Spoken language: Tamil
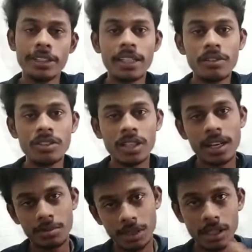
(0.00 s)
இன்டர்வியூஸ்
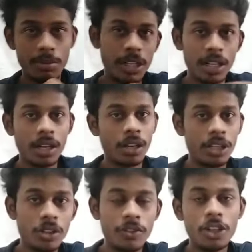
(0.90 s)
க்ராக் பண்ணுறது எப்படி நான்
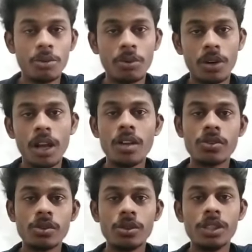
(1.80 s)
இன்னொரு வீடியோ போகிறேன் ஸோ